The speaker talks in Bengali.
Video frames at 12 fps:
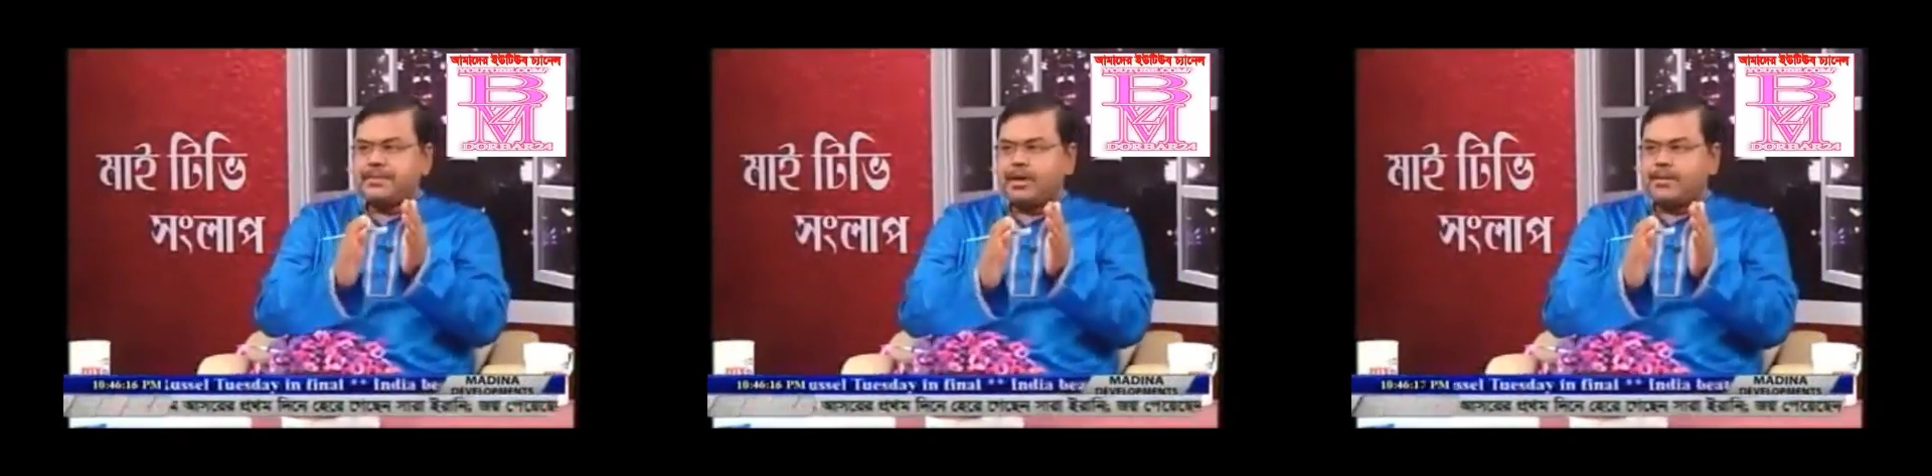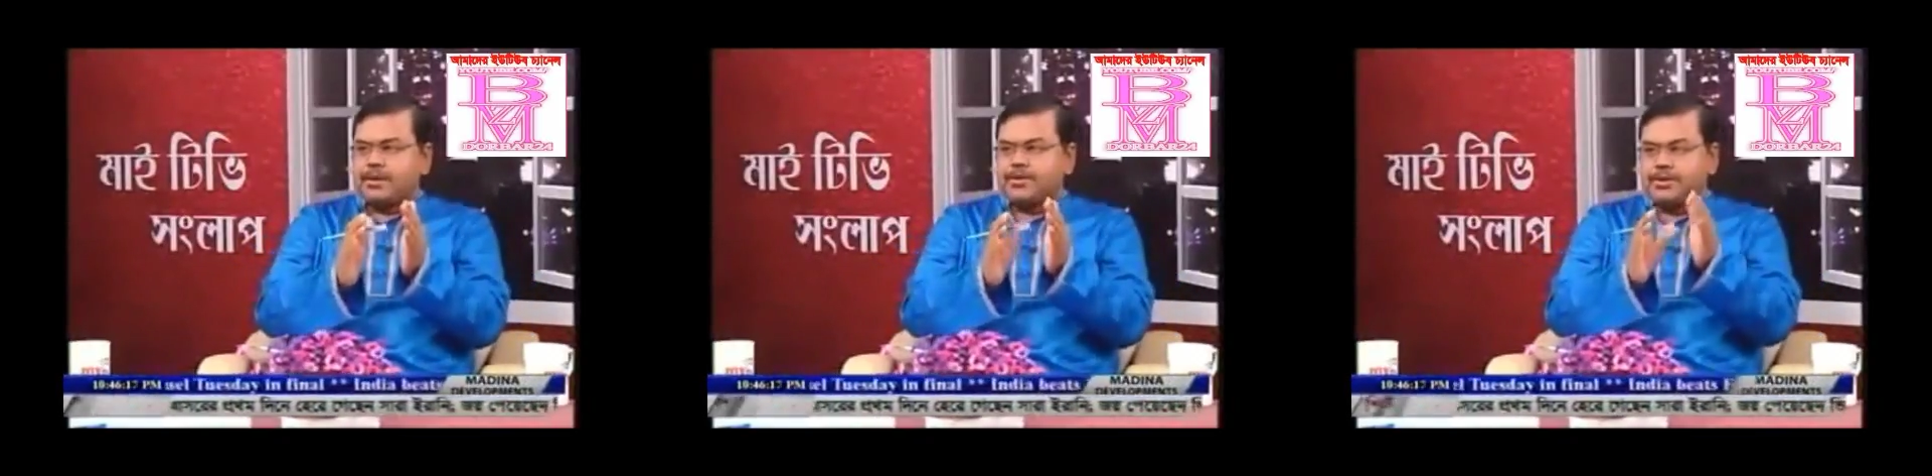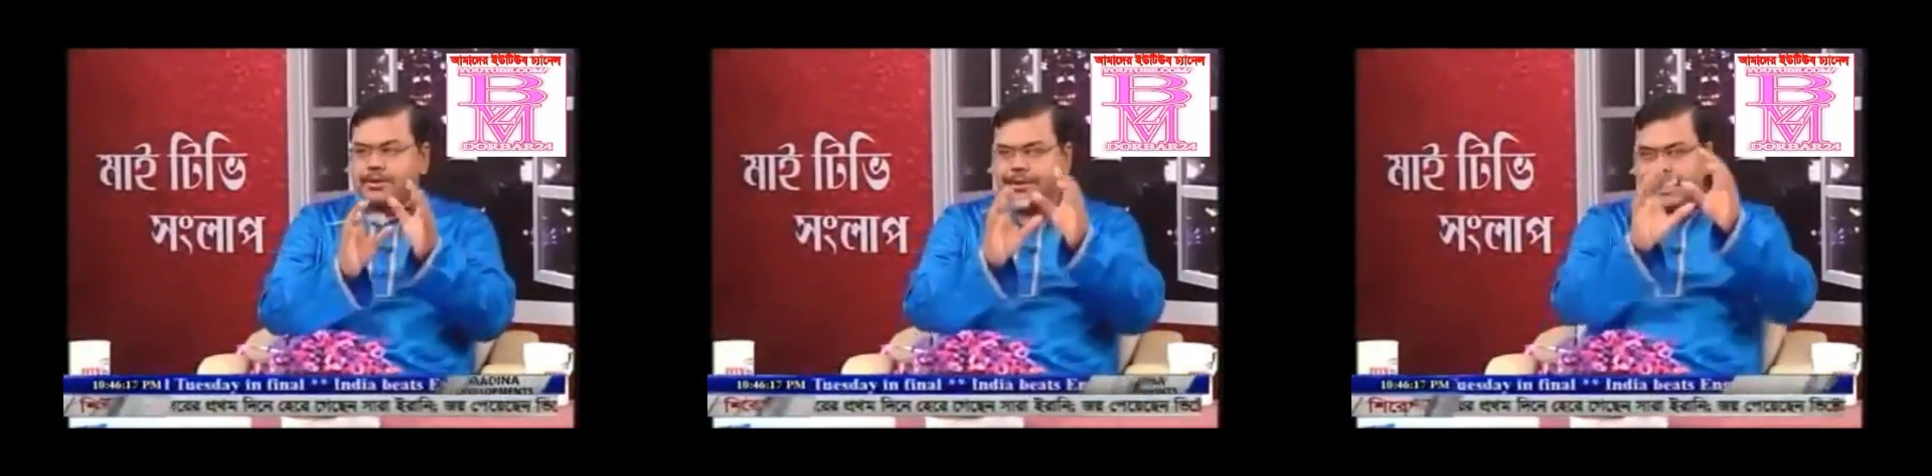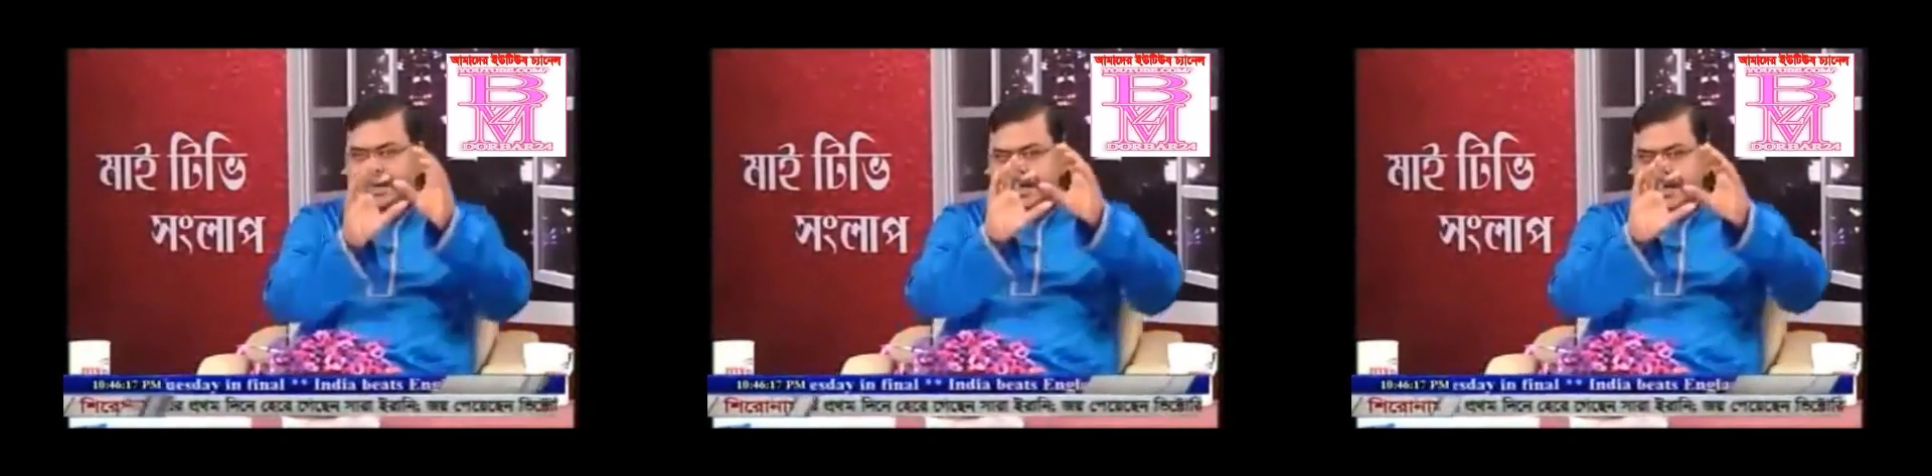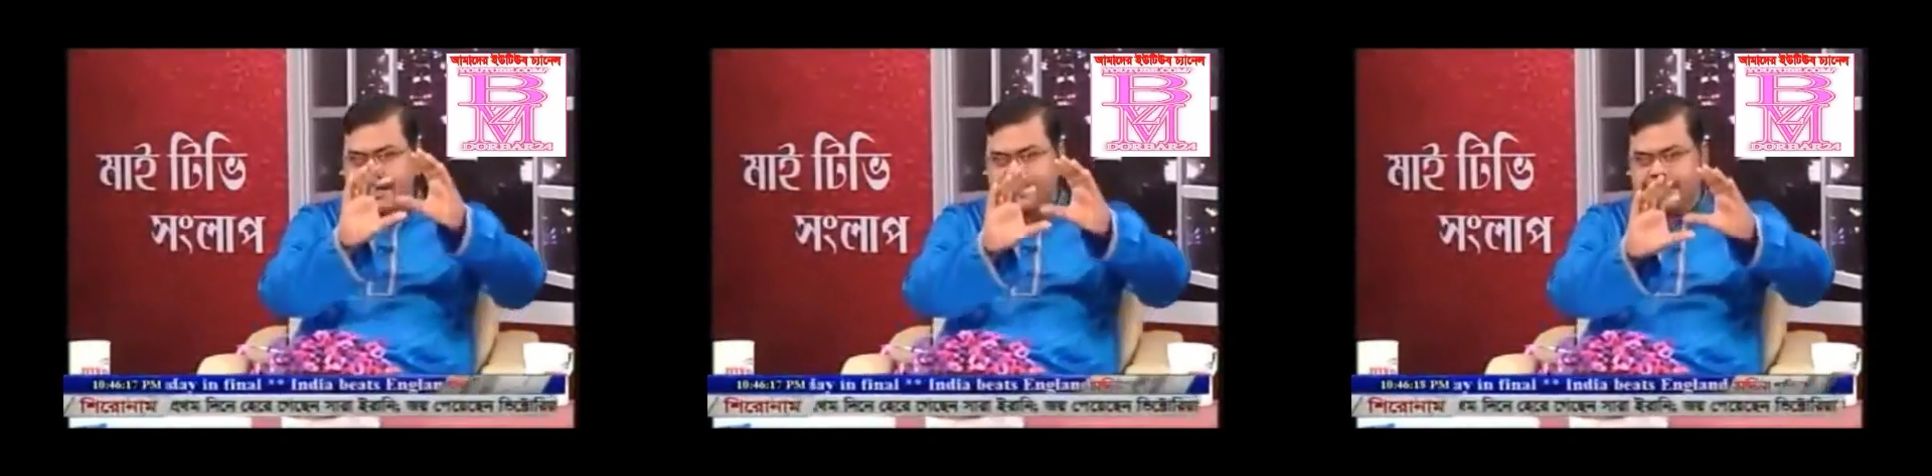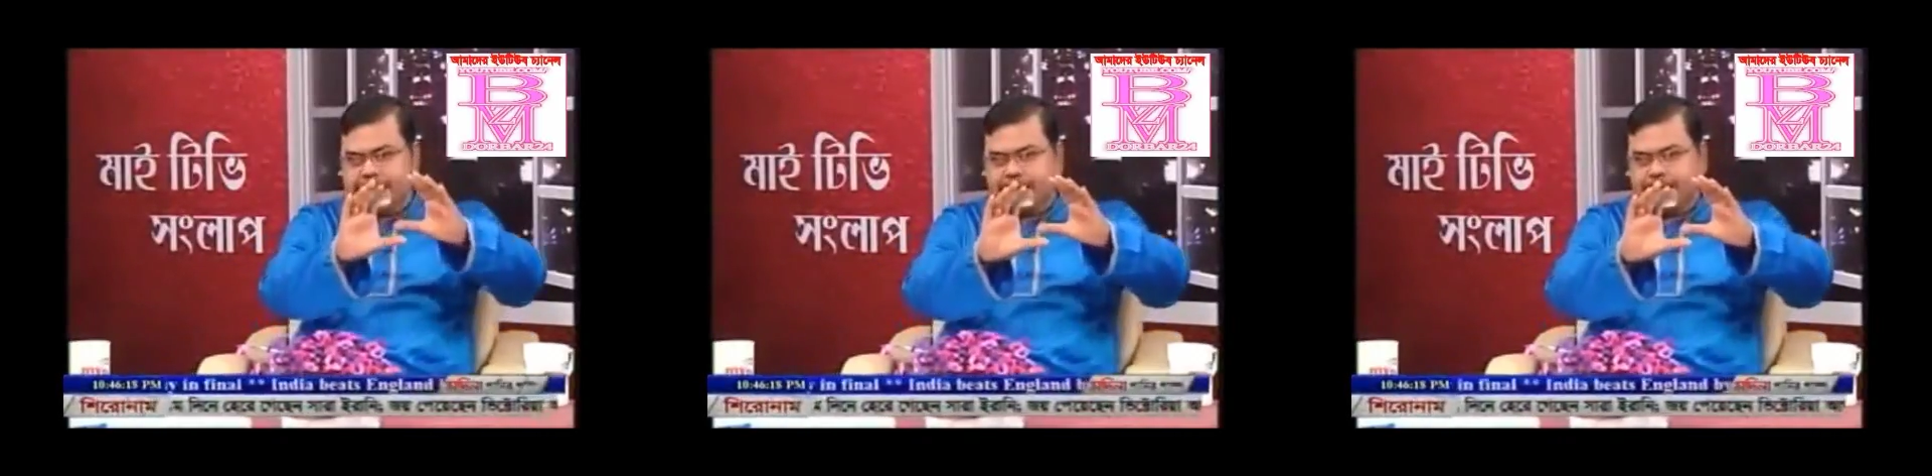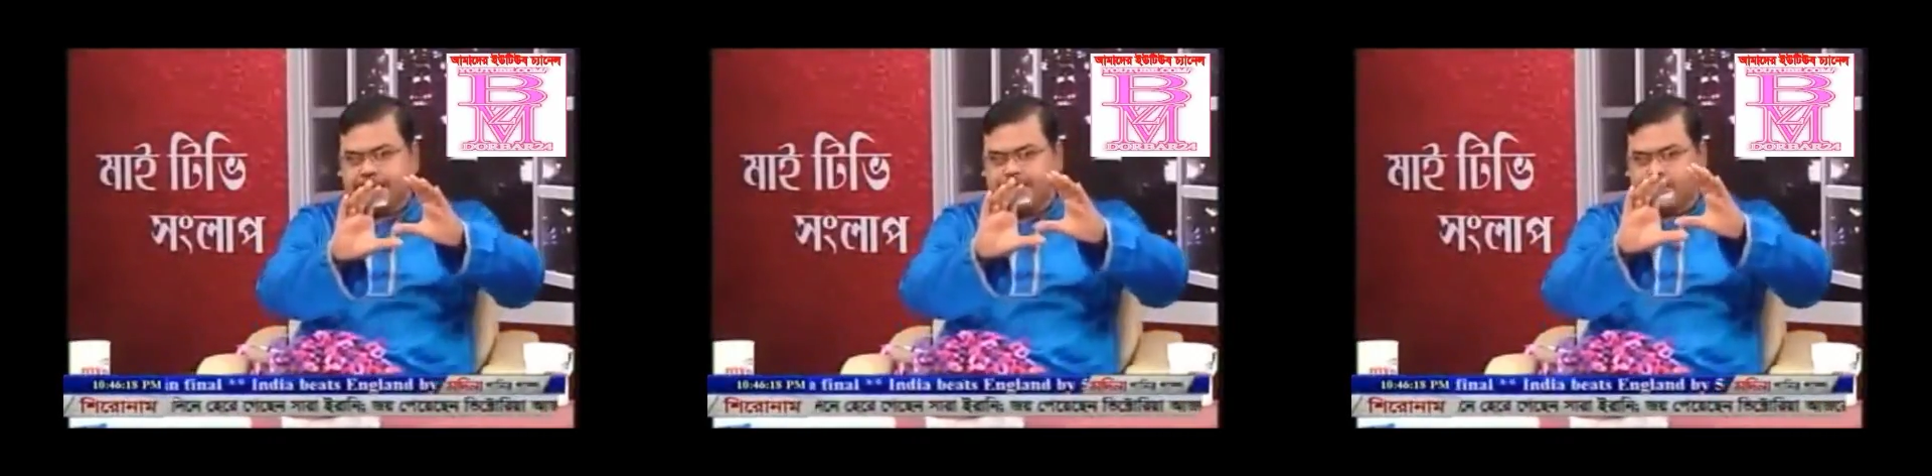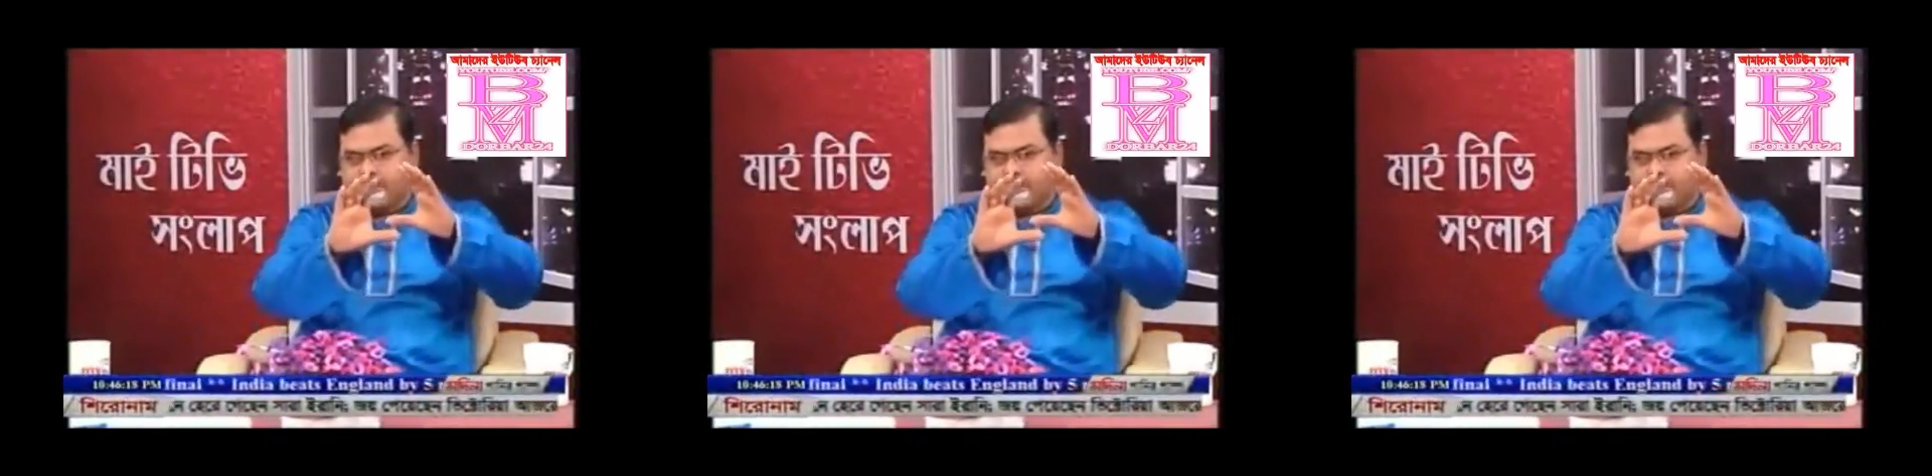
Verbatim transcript: পরামর্শ দেবেন এটি কি বিভিন্ন